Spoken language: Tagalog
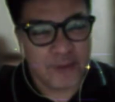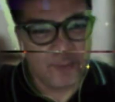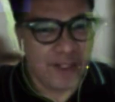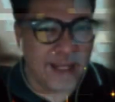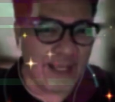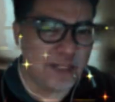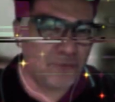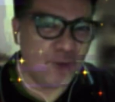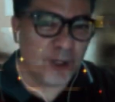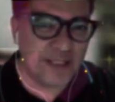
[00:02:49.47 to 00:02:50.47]
wala na
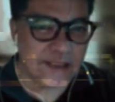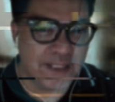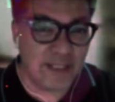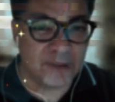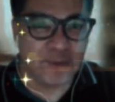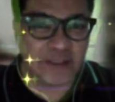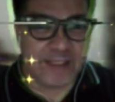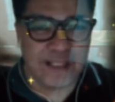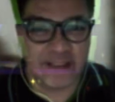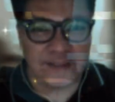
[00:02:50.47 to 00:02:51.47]
flawless na hindi katulad
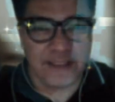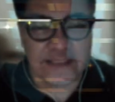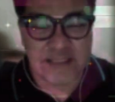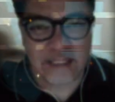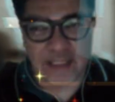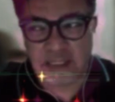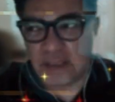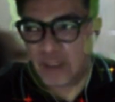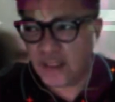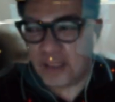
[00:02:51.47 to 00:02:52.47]
dati they'll say
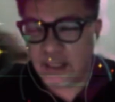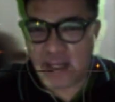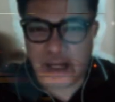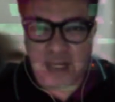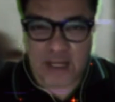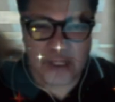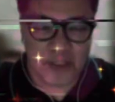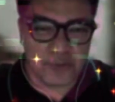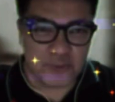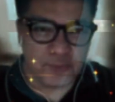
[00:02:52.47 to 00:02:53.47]
uh,
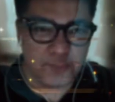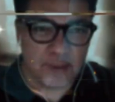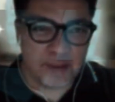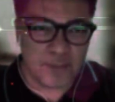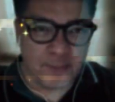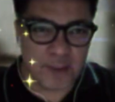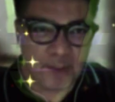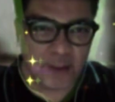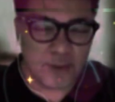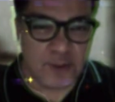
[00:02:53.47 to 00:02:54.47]
you know, pag,
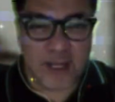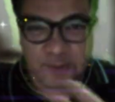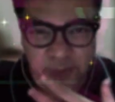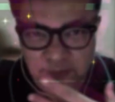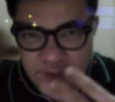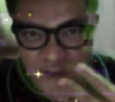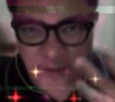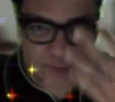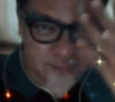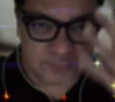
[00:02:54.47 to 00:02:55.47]
uh, you know, out of
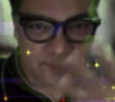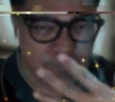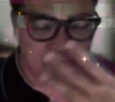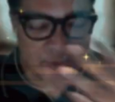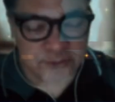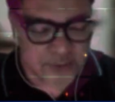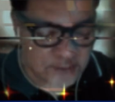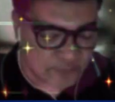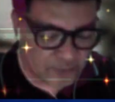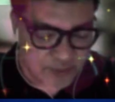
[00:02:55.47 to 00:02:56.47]
sync yung portions
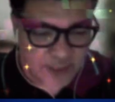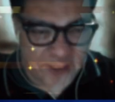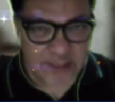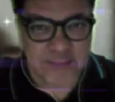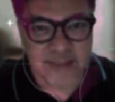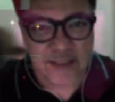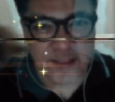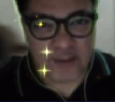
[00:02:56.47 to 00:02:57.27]
of the face,